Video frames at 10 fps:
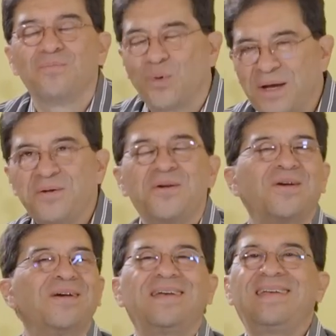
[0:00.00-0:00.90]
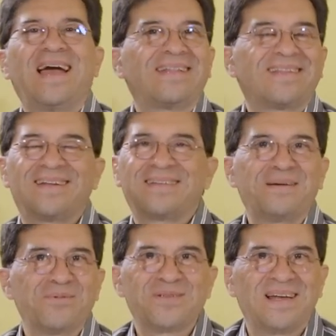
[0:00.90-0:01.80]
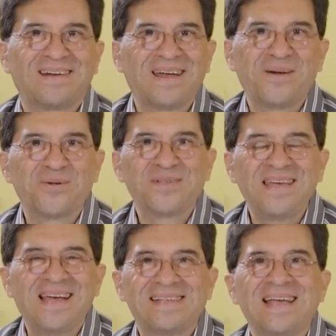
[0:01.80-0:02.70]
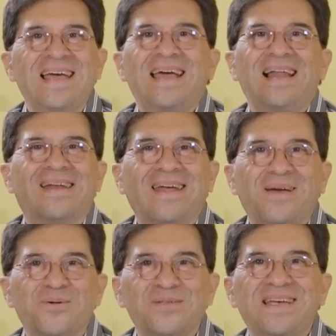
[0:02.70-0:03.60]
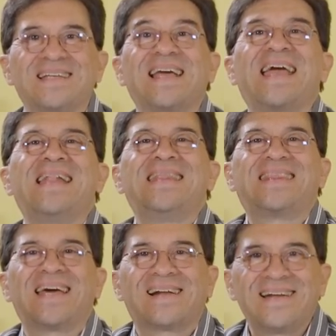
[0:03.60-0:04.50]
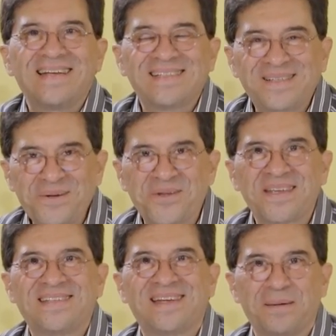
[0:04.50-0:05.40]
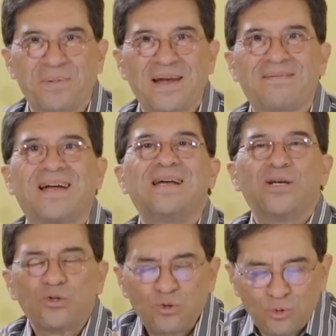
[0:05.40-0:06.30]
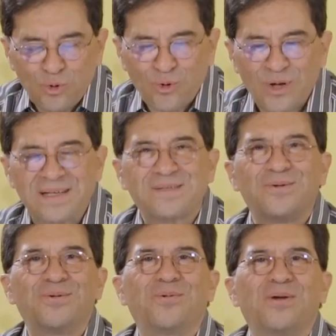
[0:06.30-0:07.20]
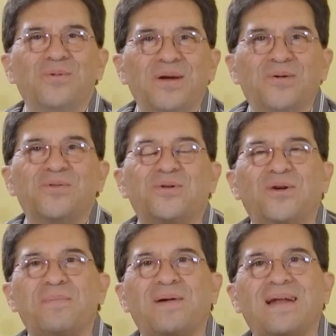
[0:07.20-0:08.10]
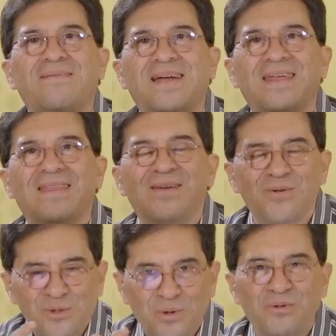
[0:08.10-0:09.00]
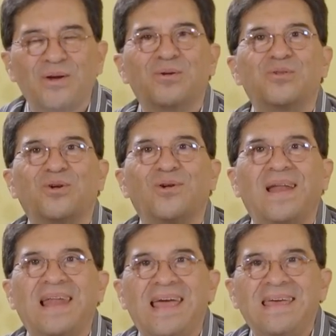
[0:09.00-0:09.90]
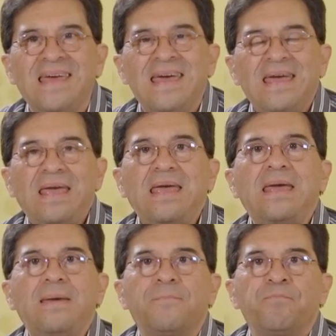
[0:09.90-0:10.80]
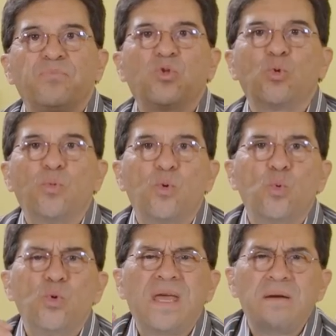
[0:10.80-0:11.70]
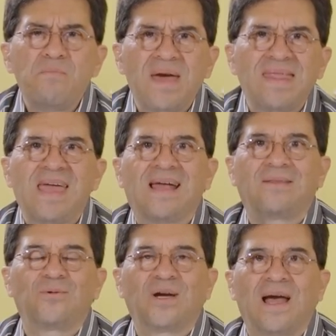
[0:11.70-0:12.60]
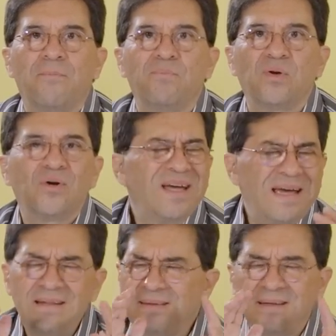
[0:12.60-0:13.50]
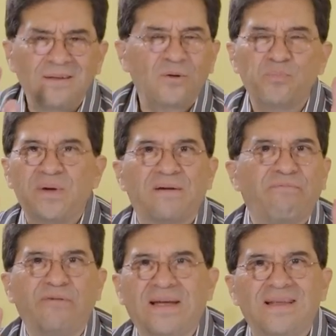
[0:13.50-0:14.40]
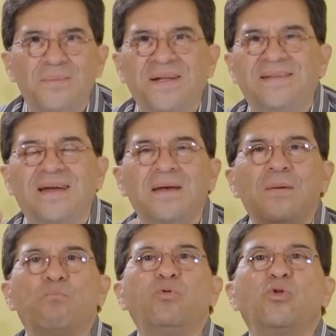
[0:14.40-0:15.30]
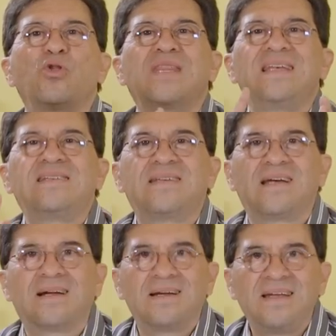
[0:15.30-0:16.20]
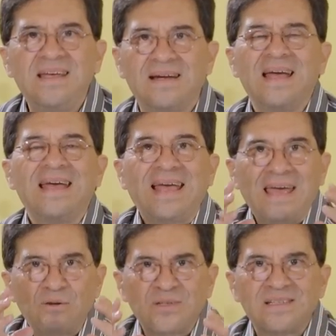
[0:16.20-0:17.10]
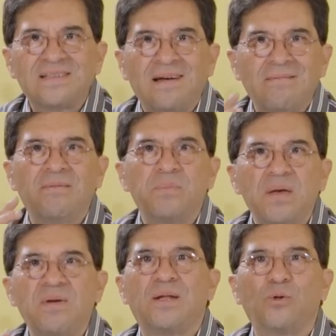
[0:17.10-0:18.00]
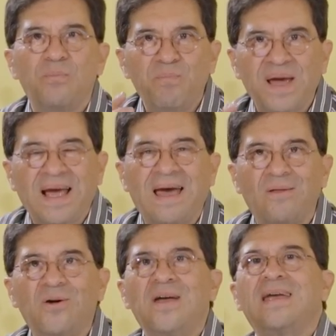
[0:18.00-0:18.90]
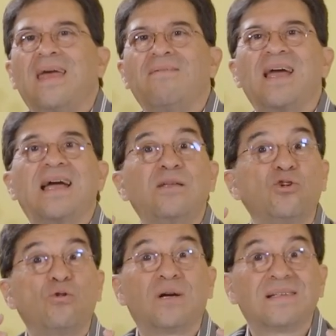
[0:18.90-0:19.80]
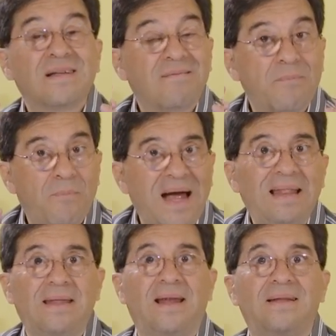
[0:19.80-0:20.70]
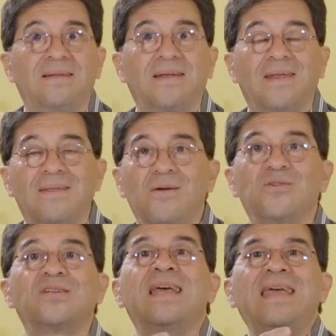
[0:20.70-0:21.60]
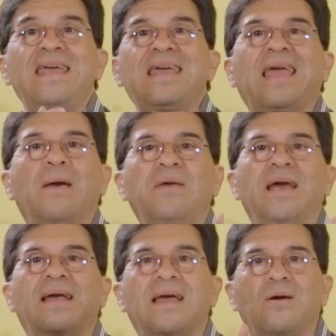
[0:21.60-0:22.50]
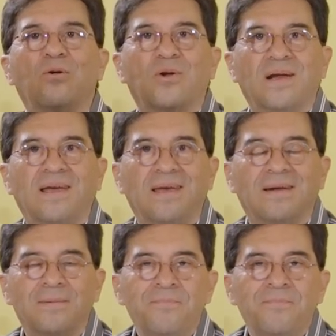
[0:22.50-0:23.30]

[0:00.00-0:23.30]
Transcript: Bueno, ya tratamos al rey Josías, el rey Josías enterneció, dice la palabra, su corazón cuando encontró la palabra de Dios, cuando encontró la ley y tuvo un inmediato cambio. Entendió perfectamente pudo discernir que ellos estaban viviendo en pecado, que habían hecho lo que estaba mal delante de Dios y que había que corregir.